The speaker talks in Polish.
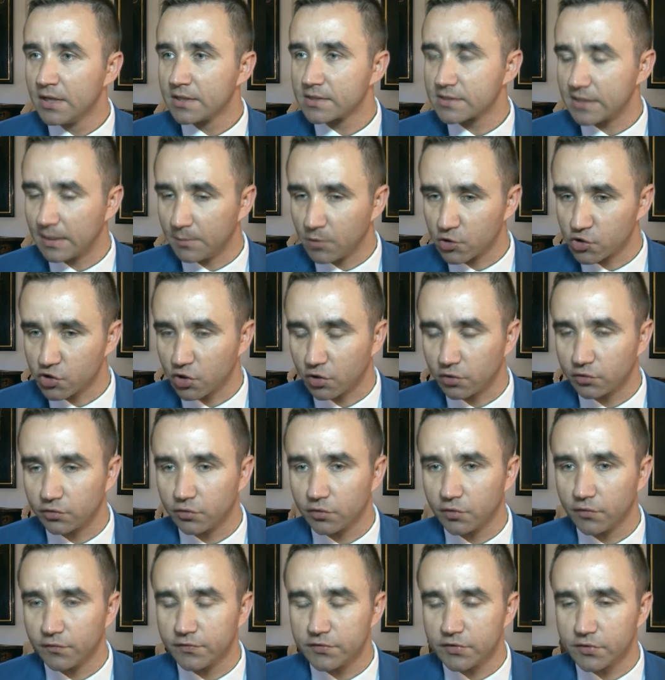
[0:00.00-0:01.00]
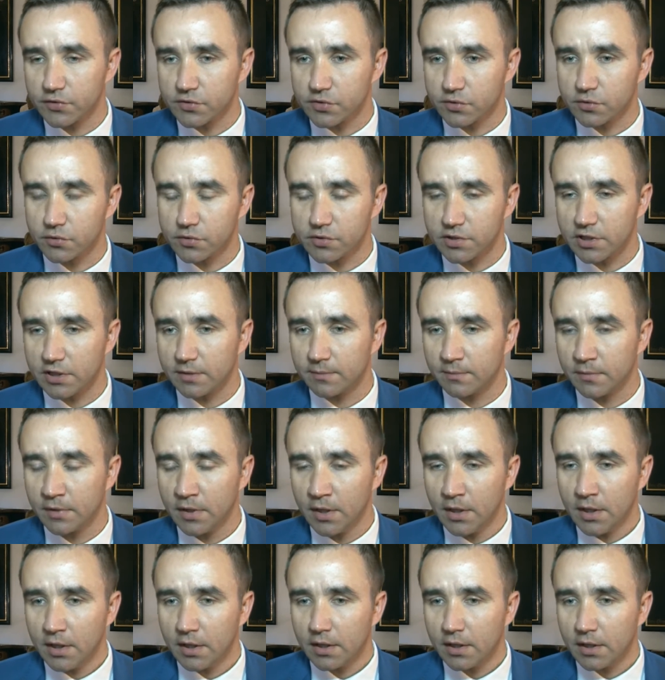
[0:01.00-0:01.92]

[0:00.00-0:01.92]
samorządu, w związku z tym